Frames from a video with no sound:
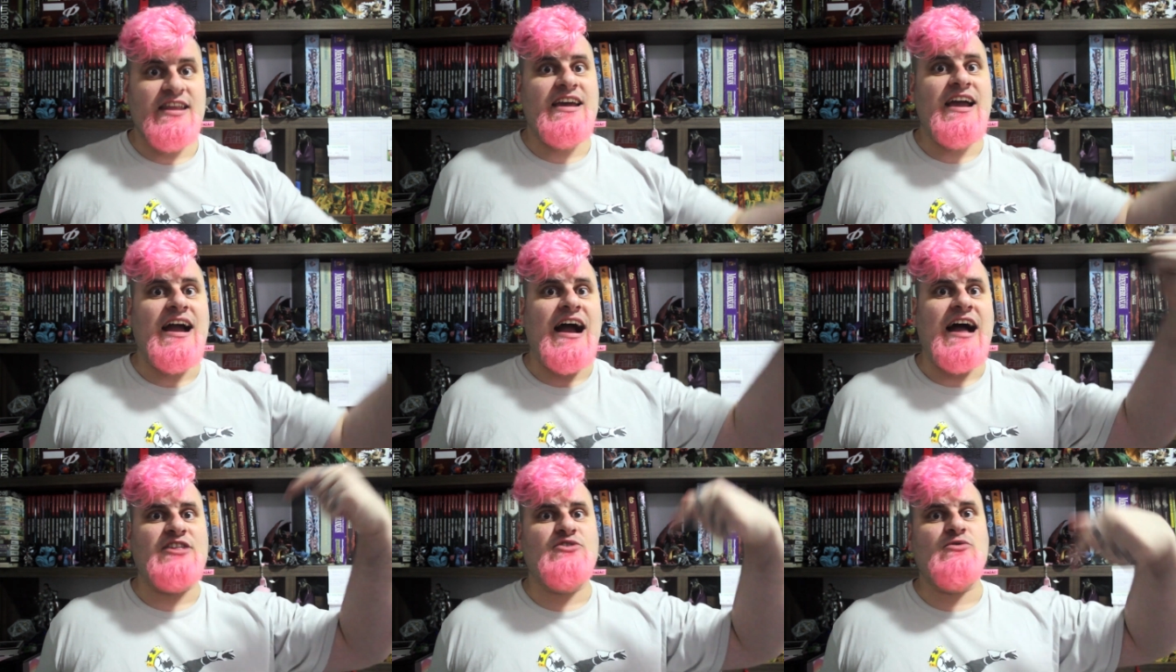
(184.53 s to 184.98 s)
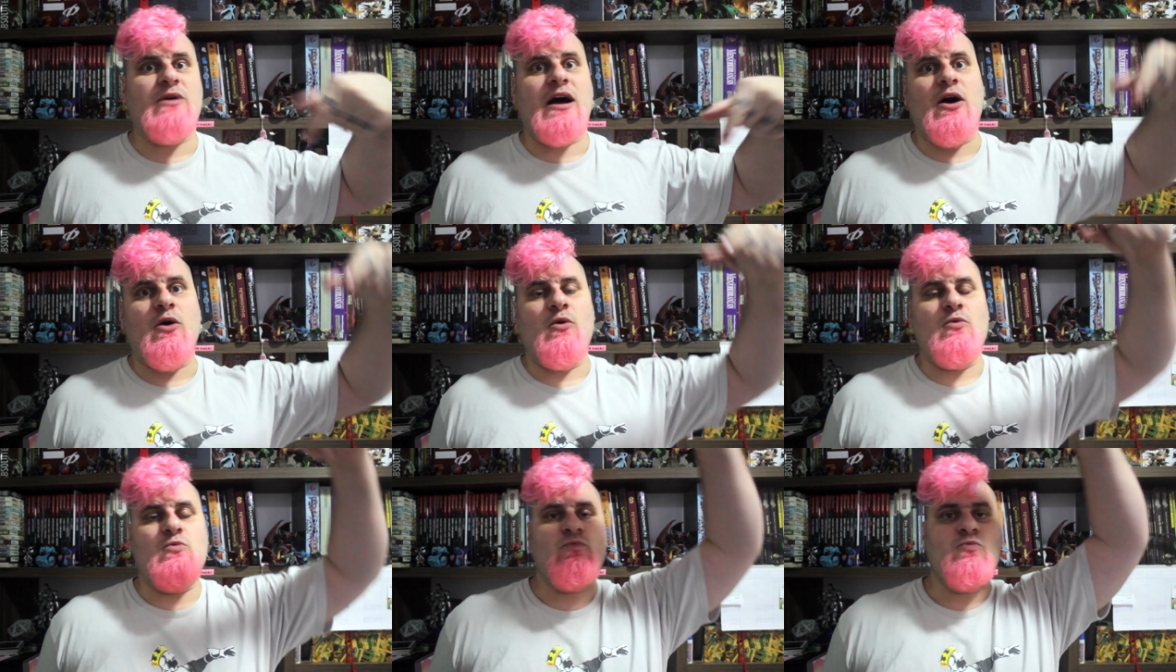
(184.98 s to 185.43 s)
ligado
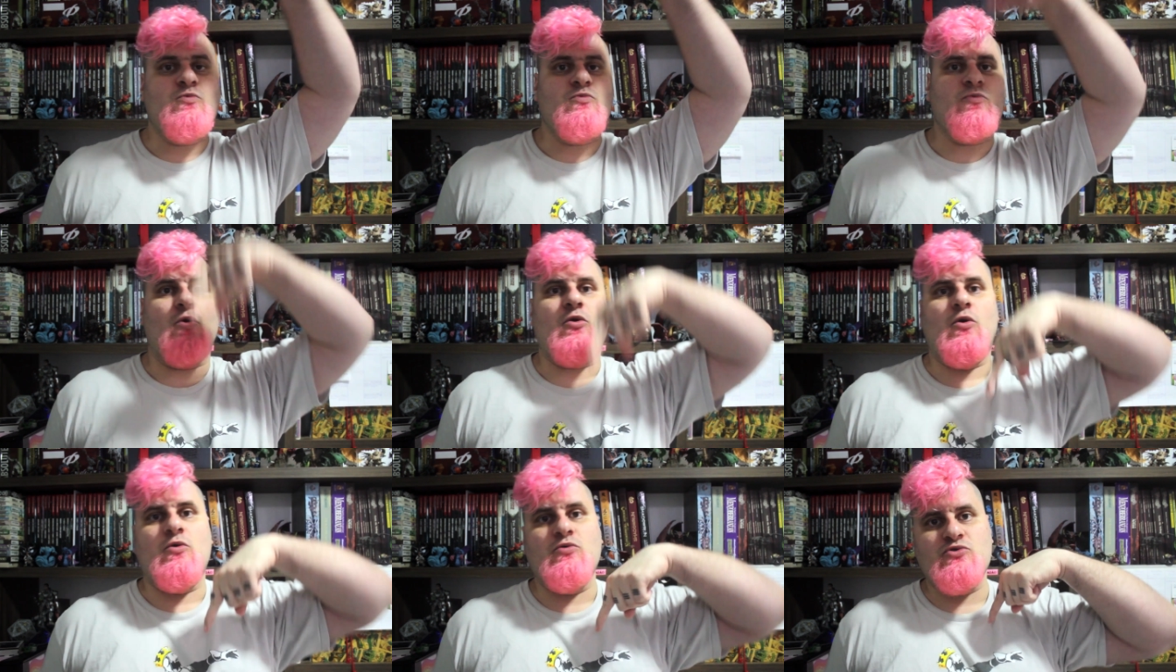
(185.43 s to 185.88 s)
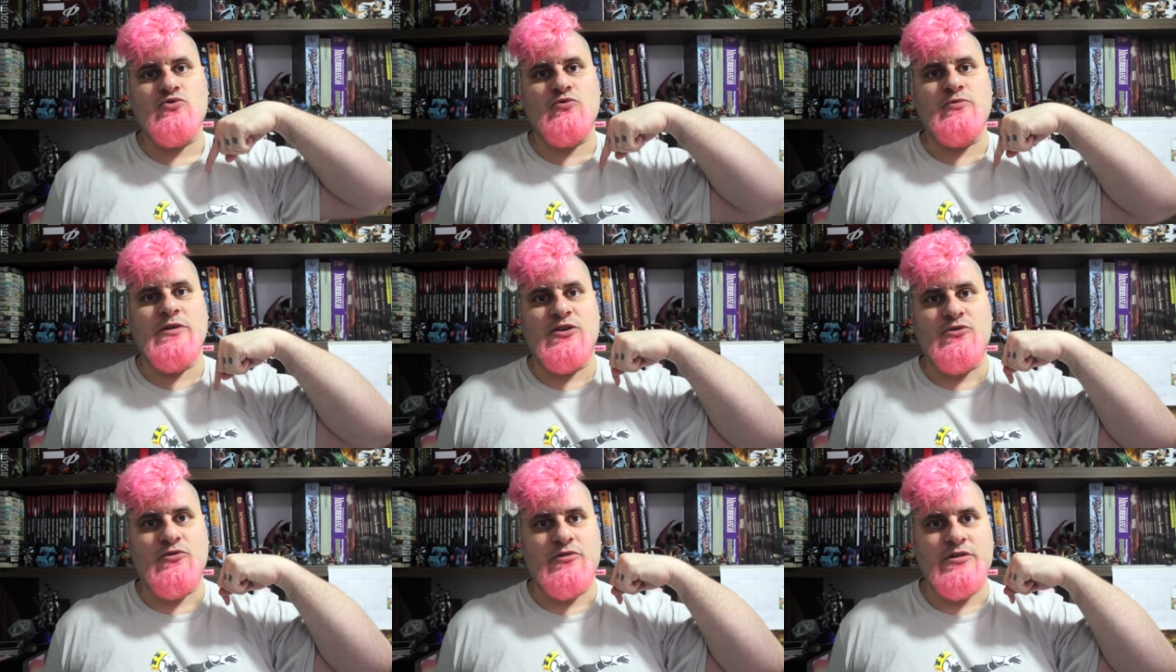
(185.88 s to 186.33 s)
a um
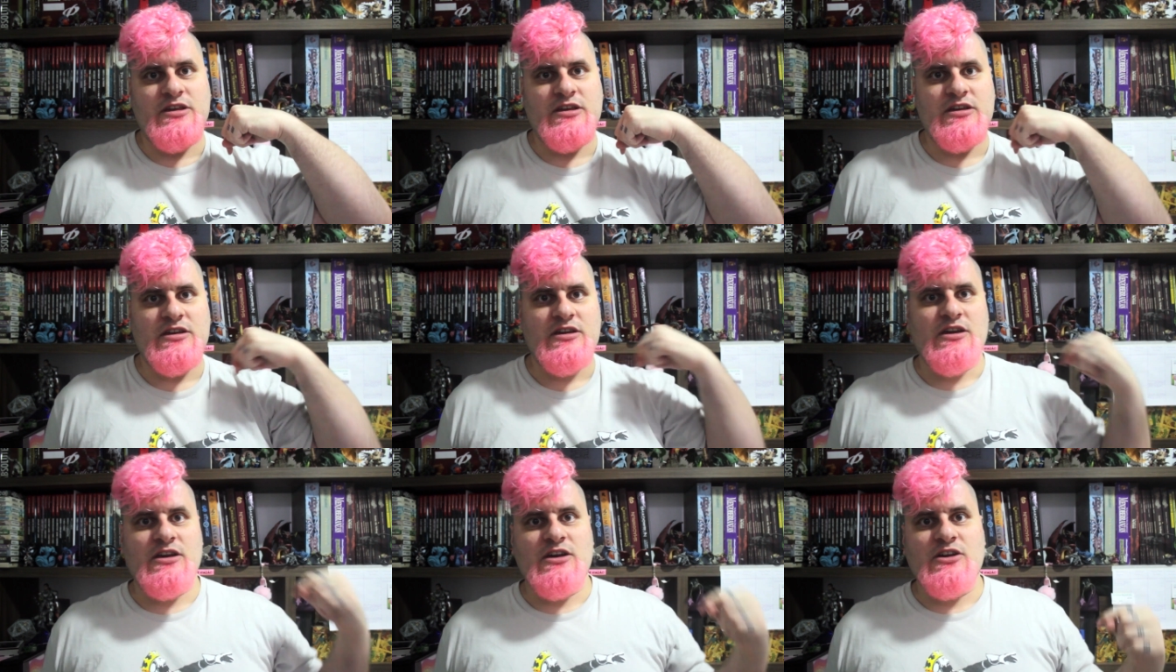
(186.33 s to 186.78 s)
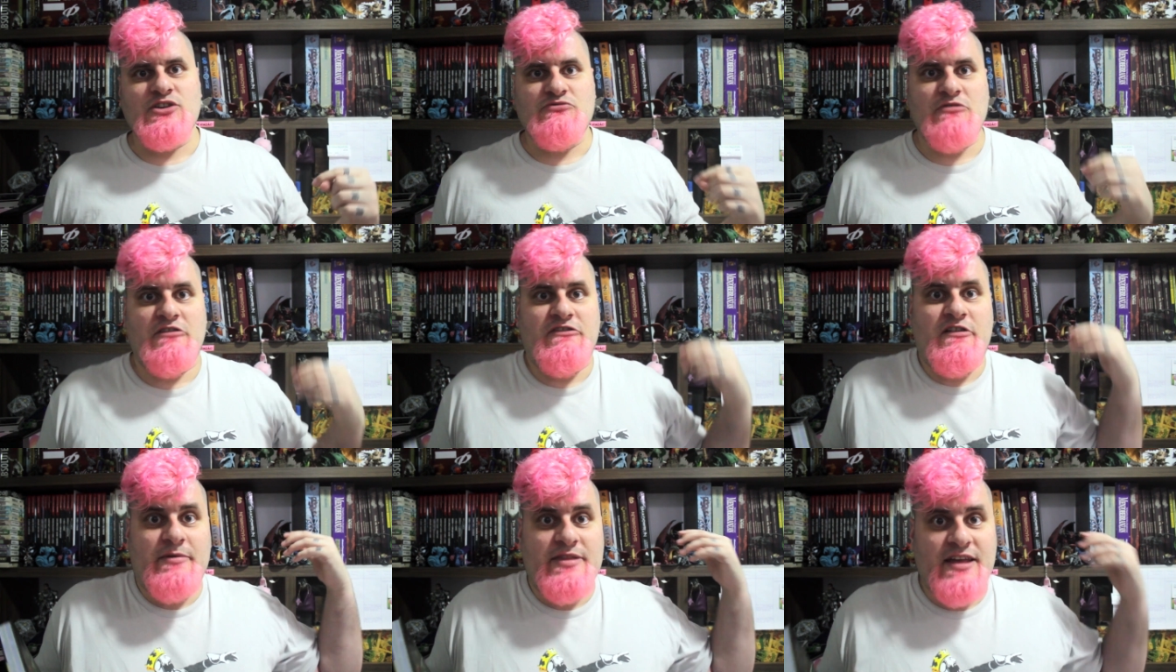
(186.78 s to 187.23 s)
outro ícone de
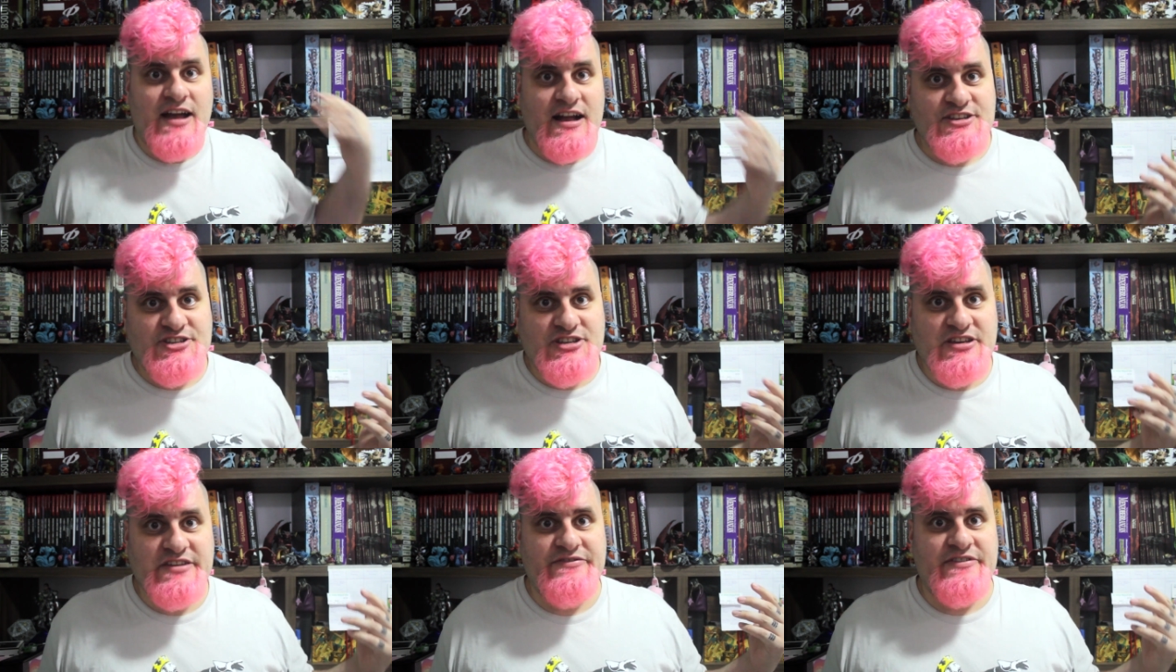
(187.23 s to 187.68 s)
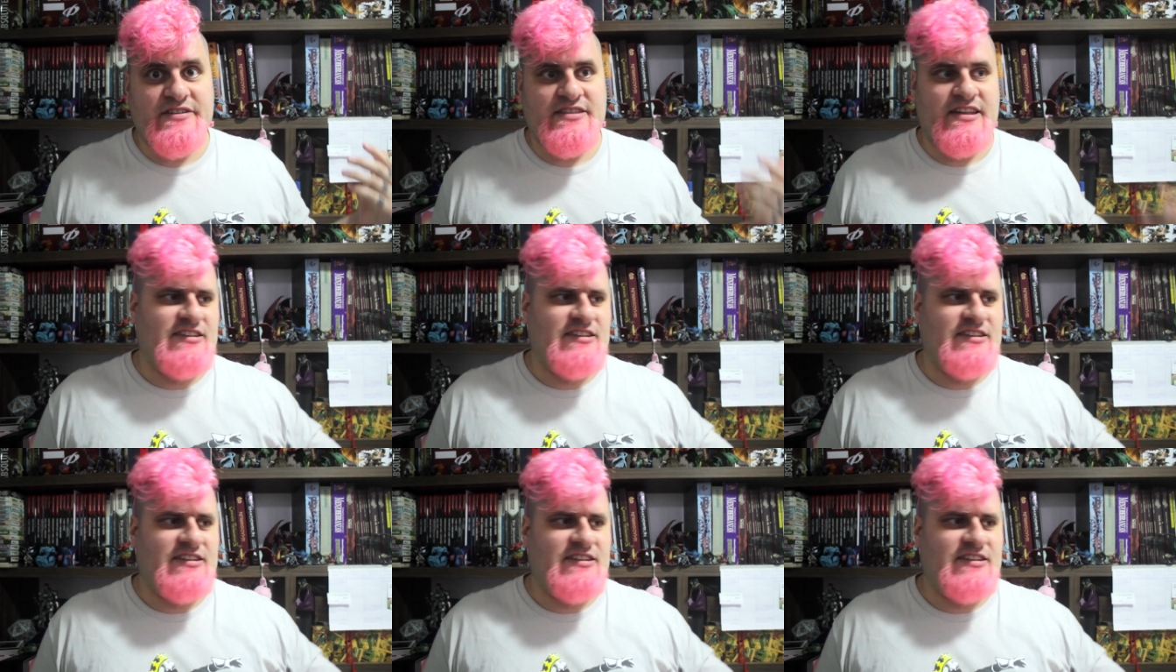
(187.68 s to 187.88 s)
uma forma negativa.